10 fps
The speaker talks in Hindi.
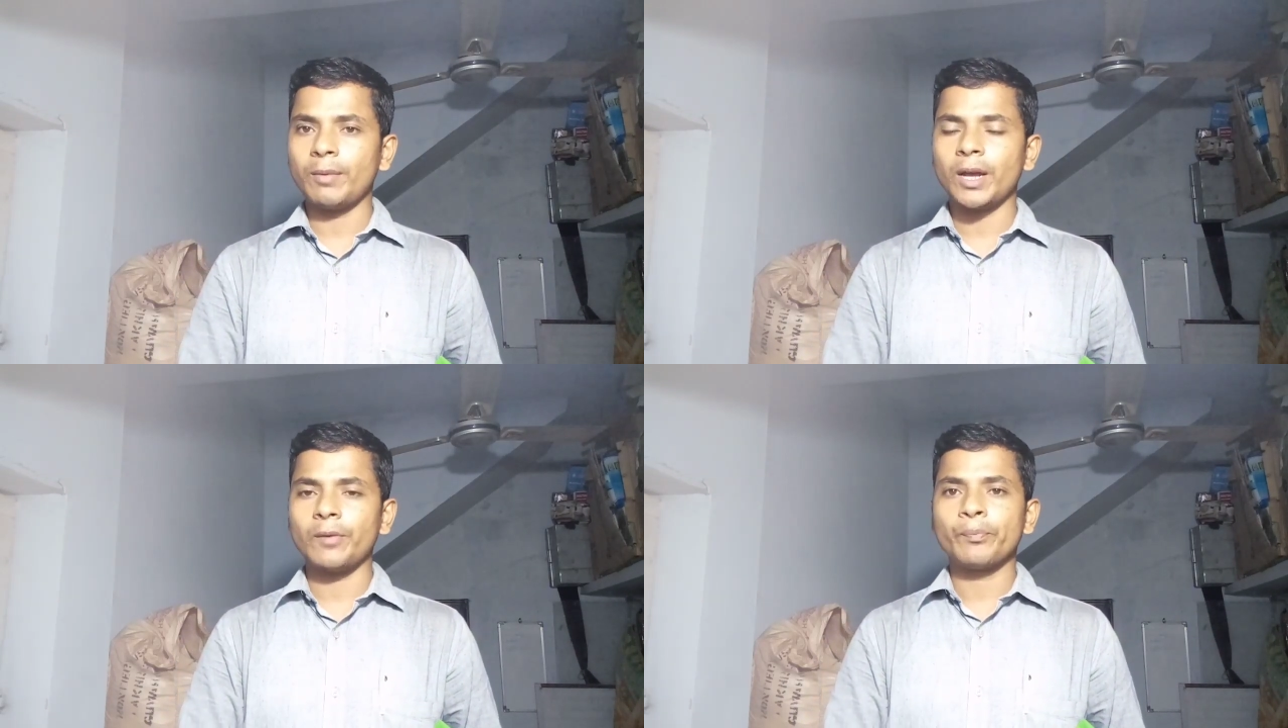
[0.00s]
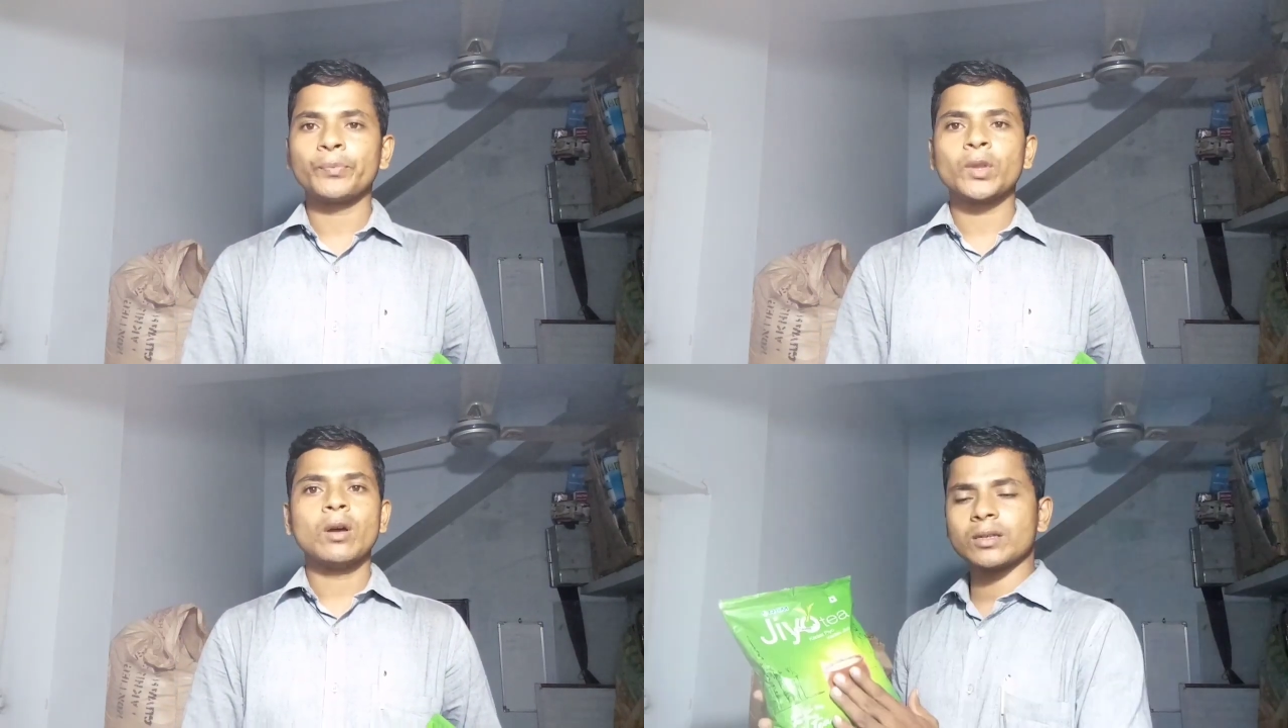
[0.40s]
बारे में है
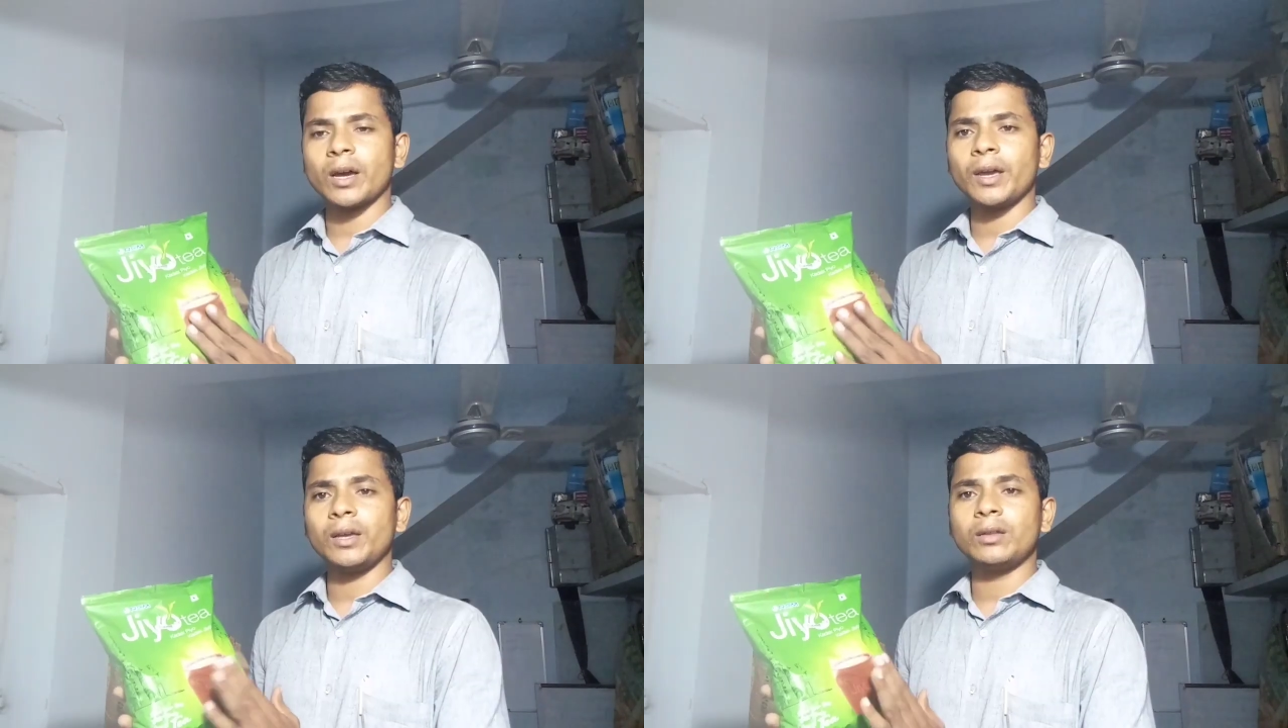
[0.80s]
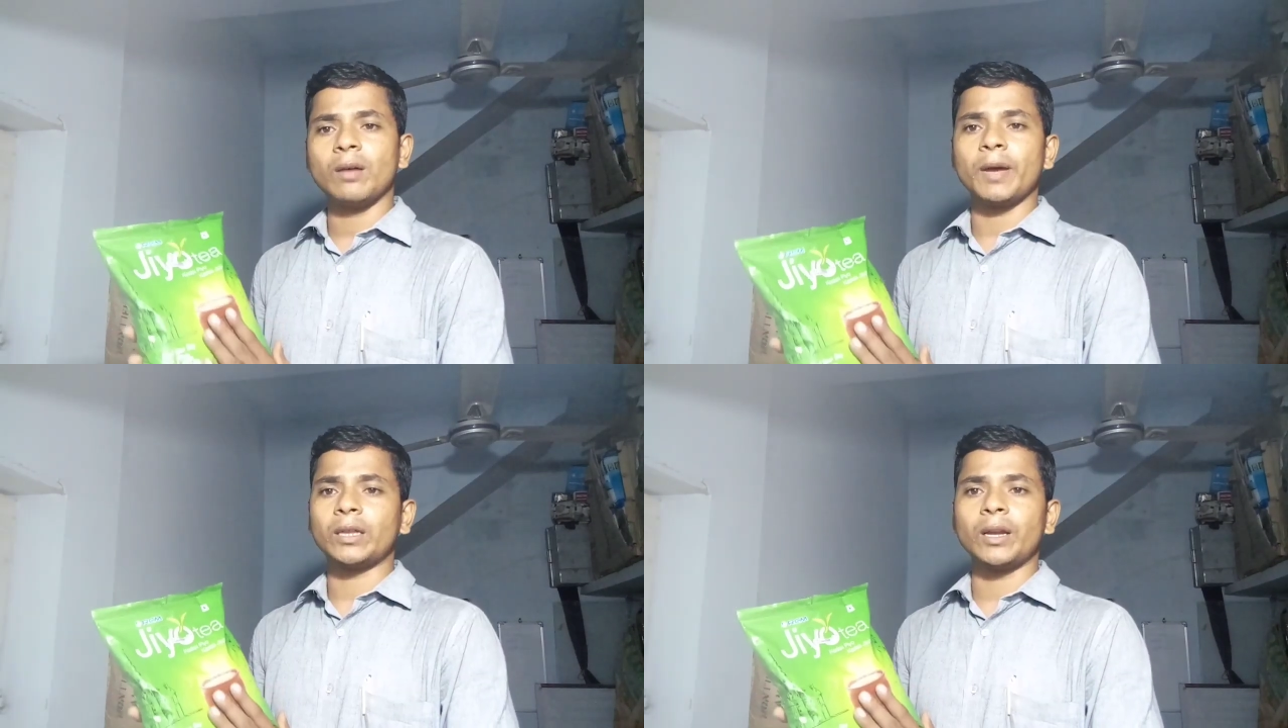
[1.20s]
ये चाय
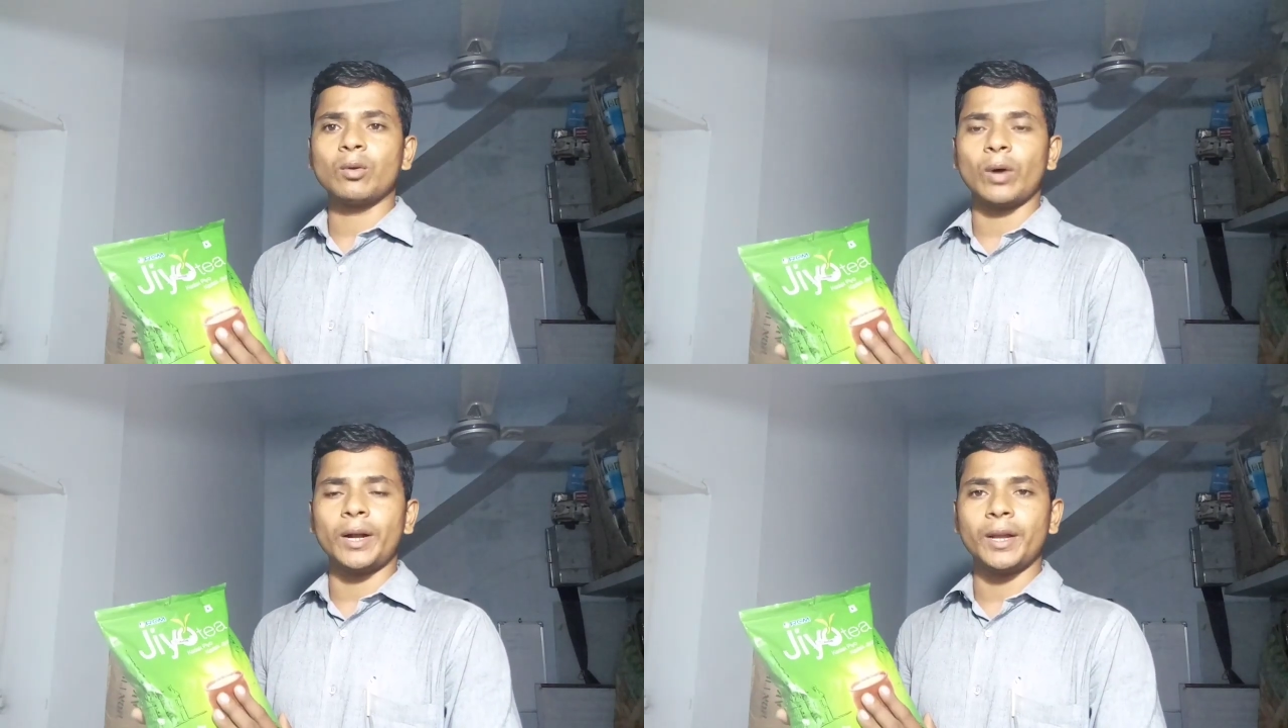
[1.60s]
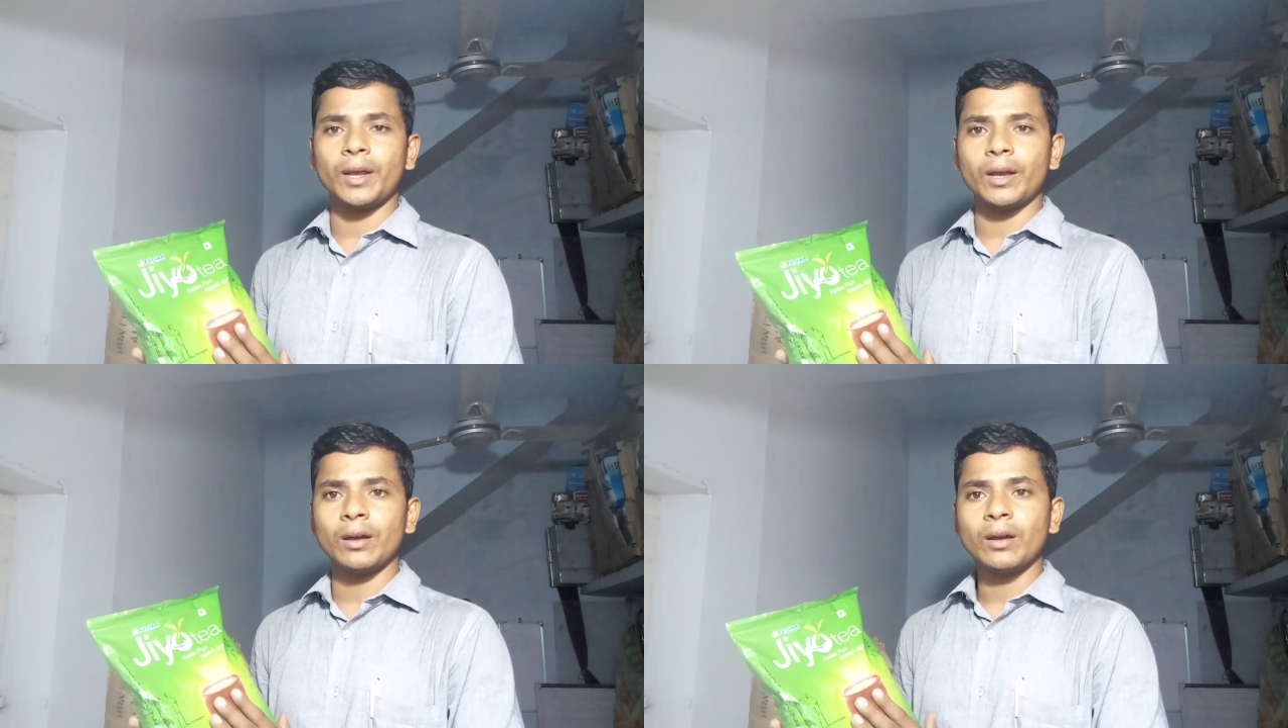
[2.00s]
इतना बेहतरीन
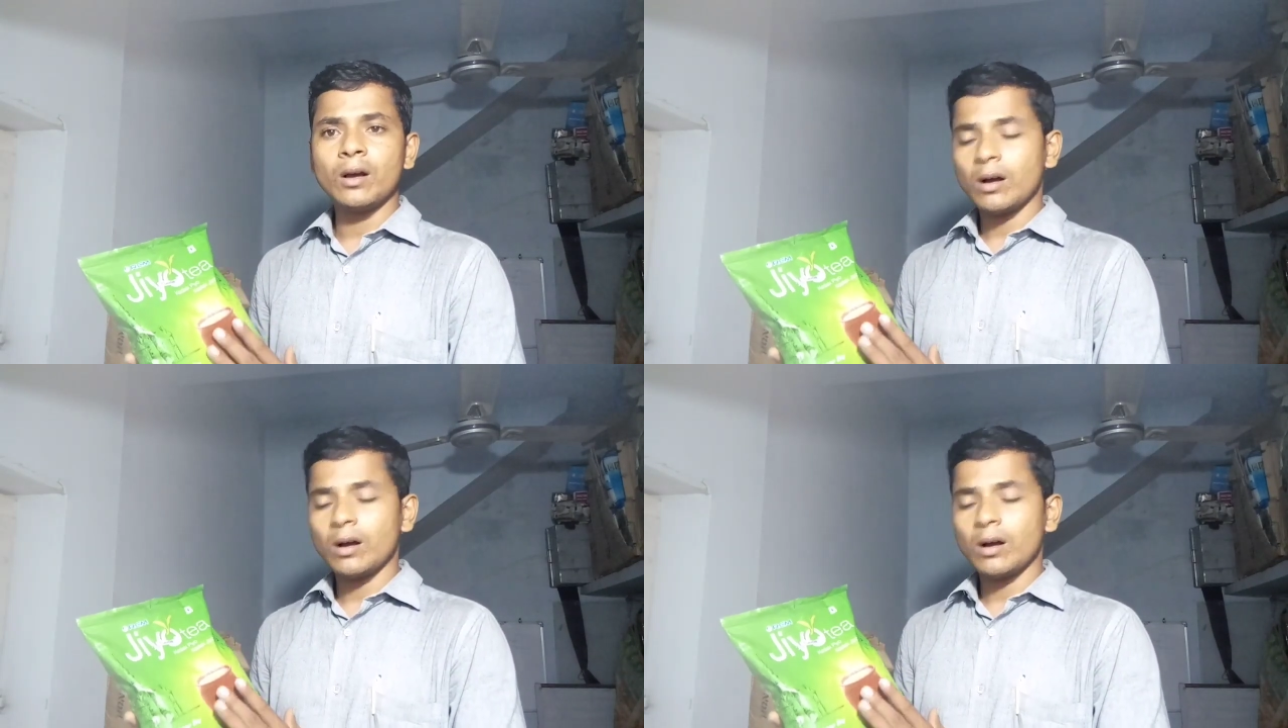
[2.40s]
क्वालिटी है